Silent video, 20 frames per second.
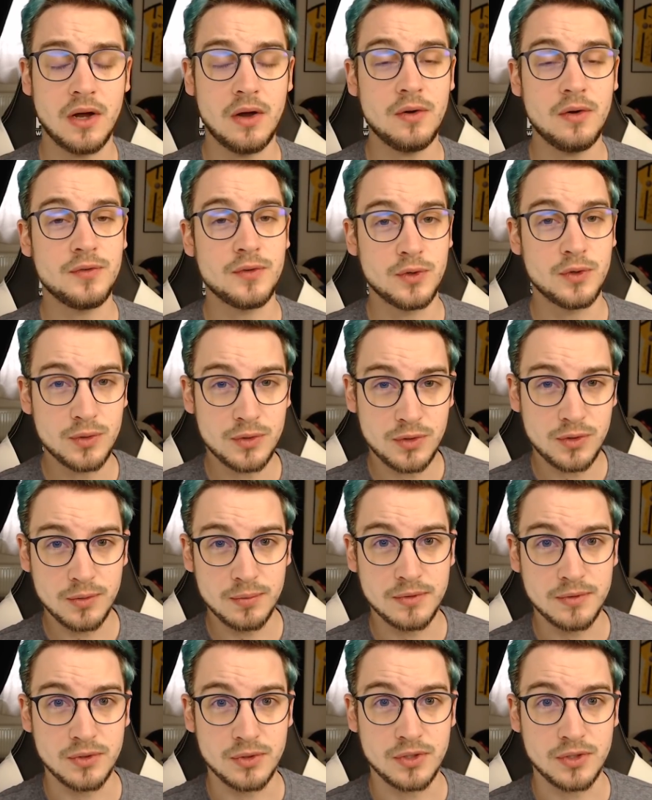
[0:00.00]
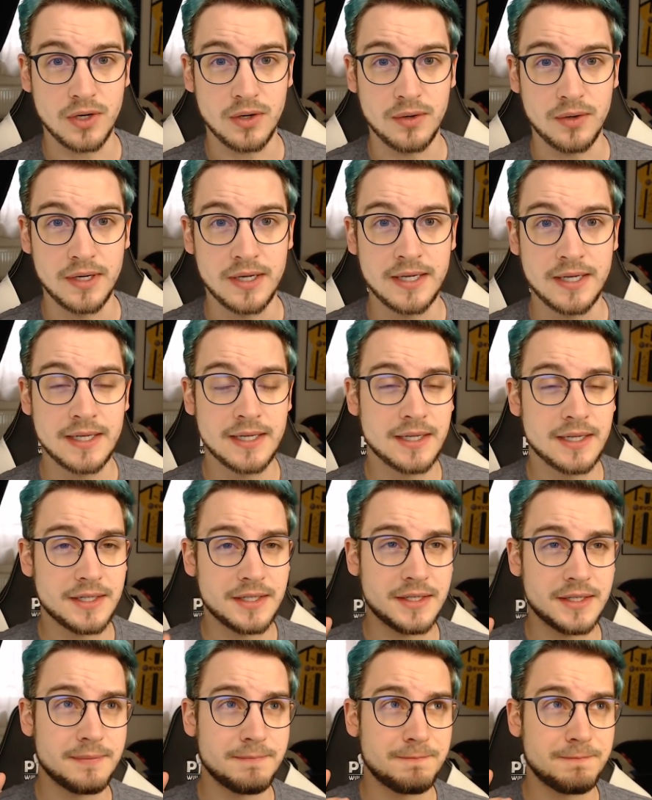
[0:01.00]
auf YouTube zu schauen.
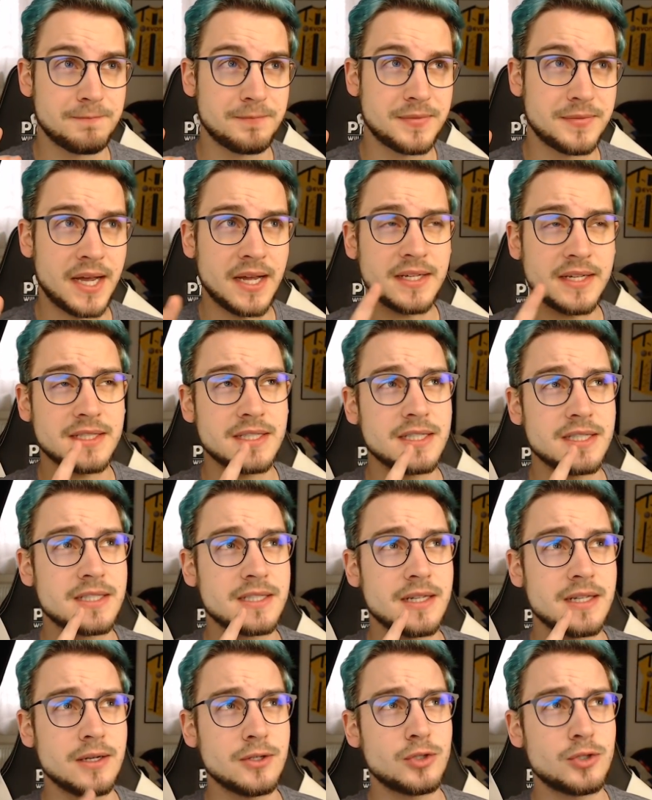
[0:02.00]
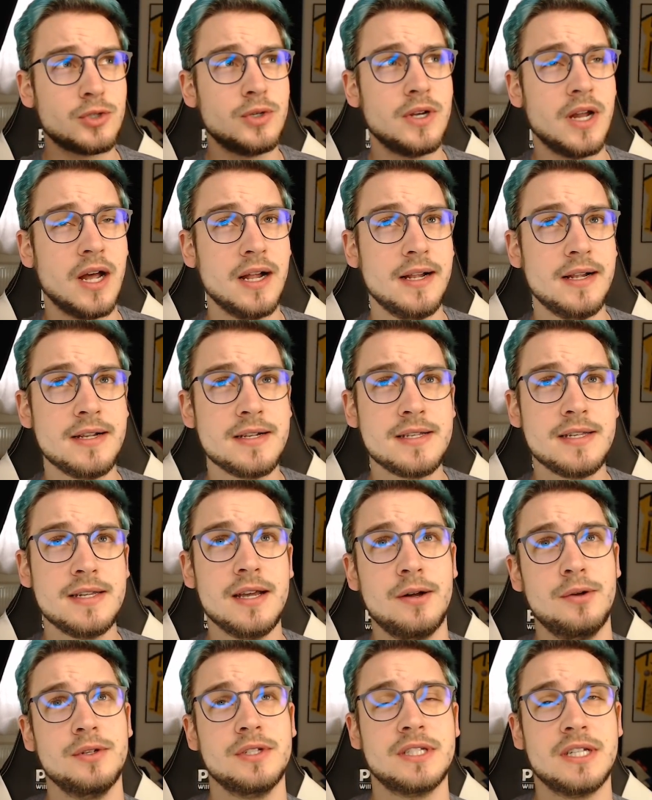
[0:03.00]
Das ist ganz schön alt, die
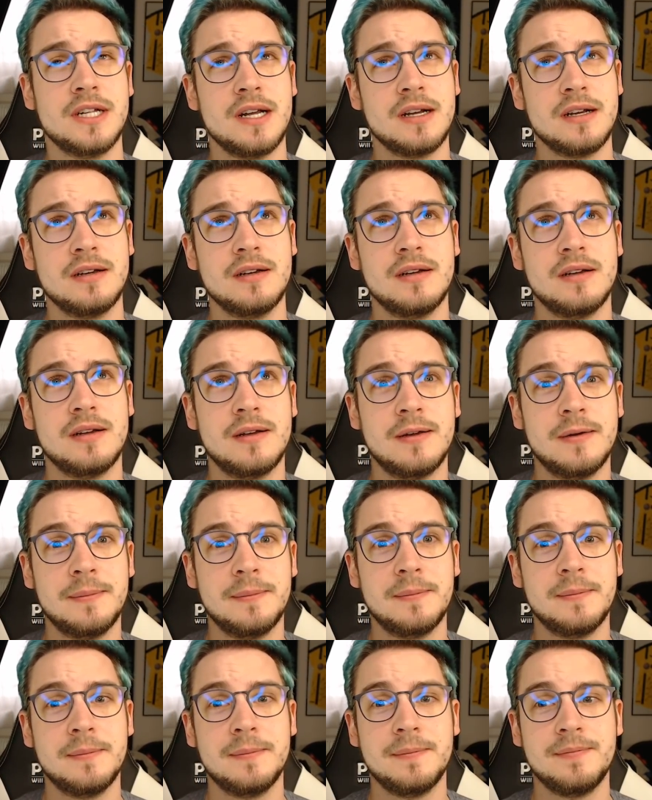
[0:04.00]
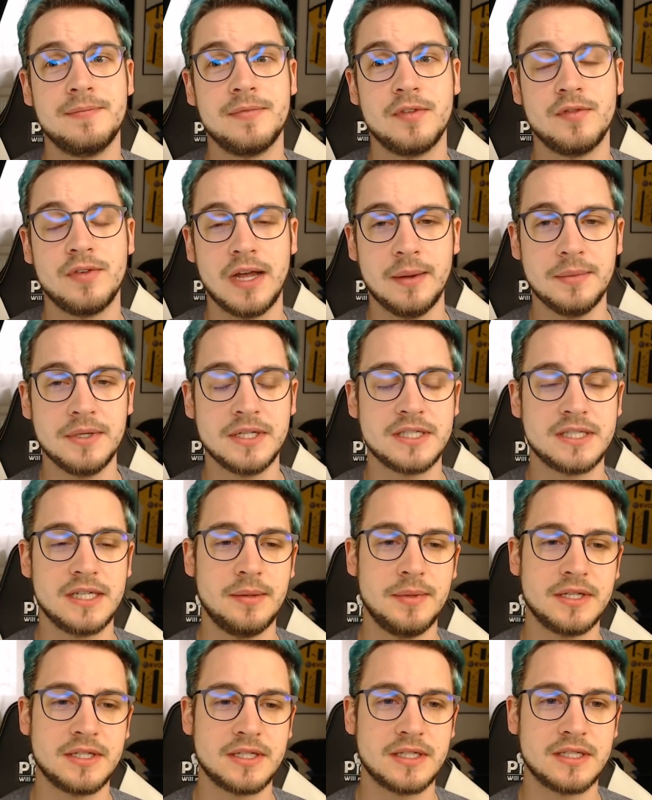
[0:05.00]
Aussage. Ähm, wir haben das
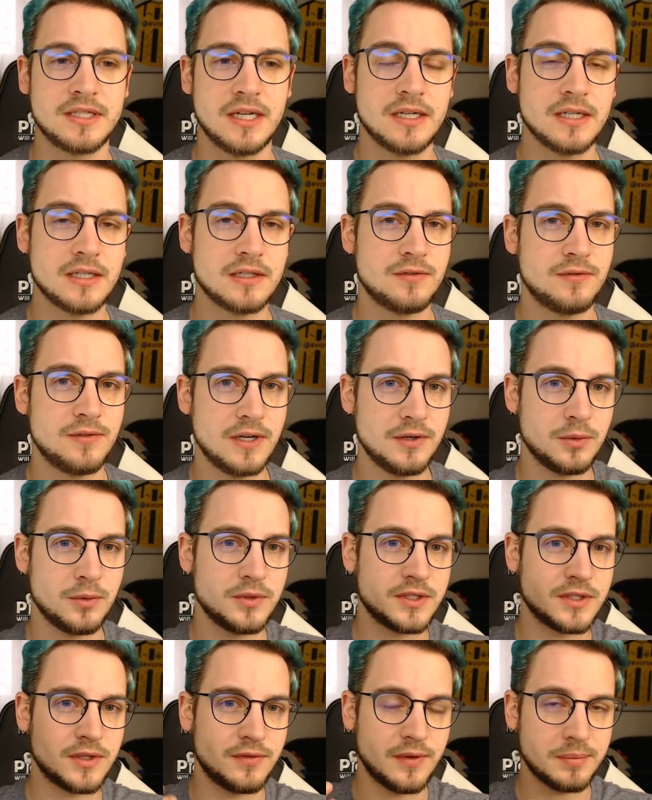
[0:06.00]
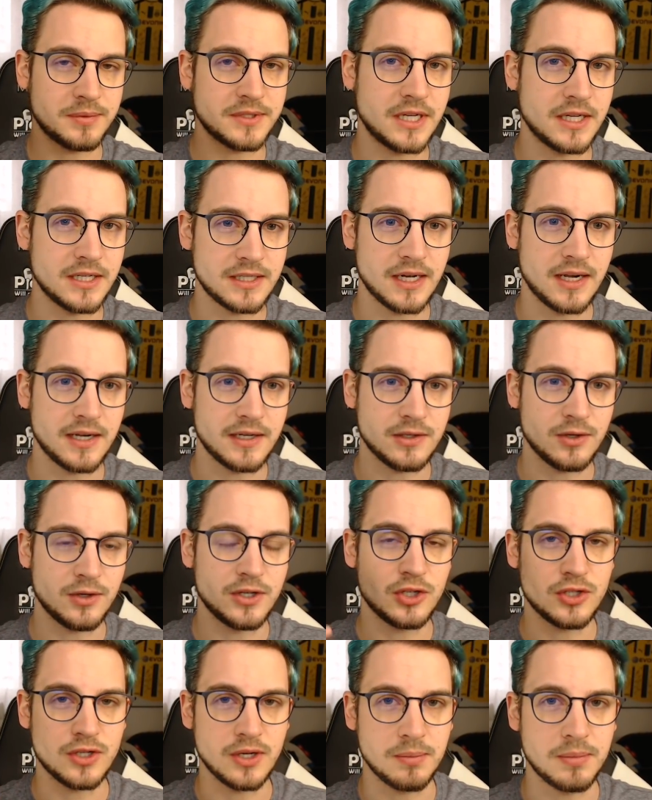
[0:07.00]
damals gesagt, weil unsere Webseite halt noch
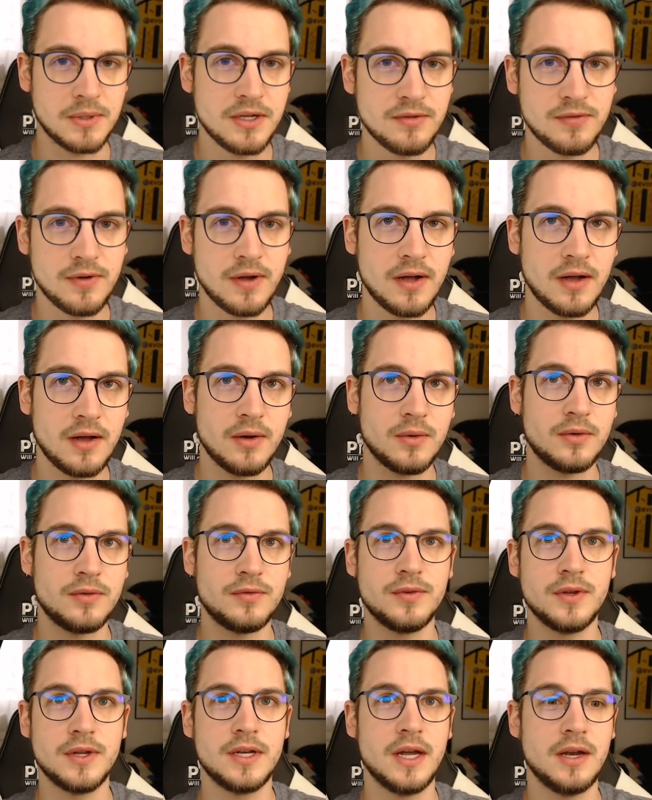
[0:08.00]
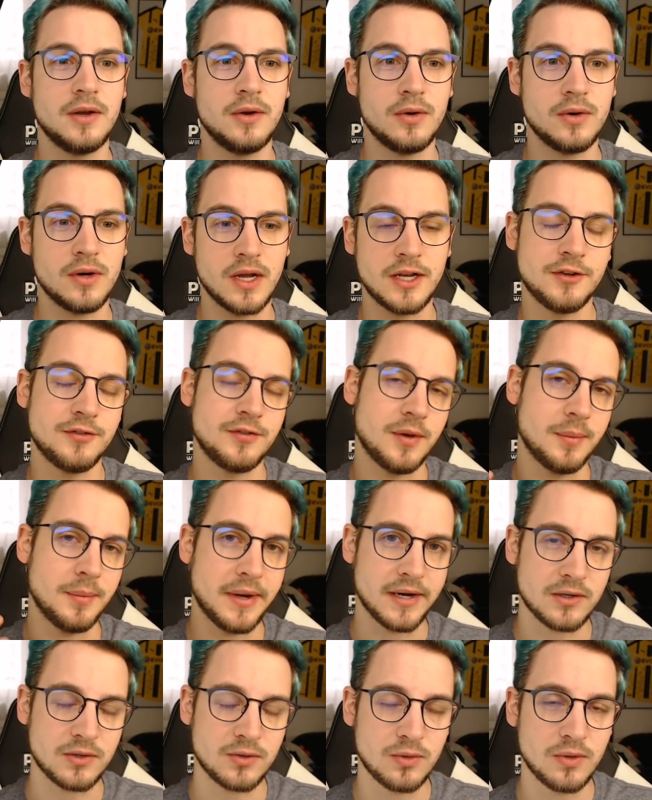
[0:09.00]
nicht stabil war und wir da noch keine
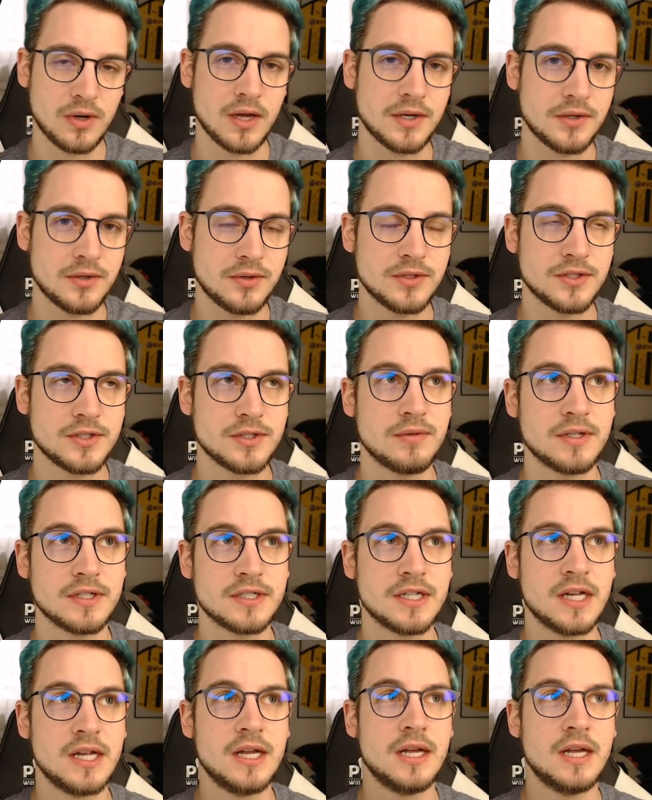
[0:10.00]
Vermarktung hatten und sowas.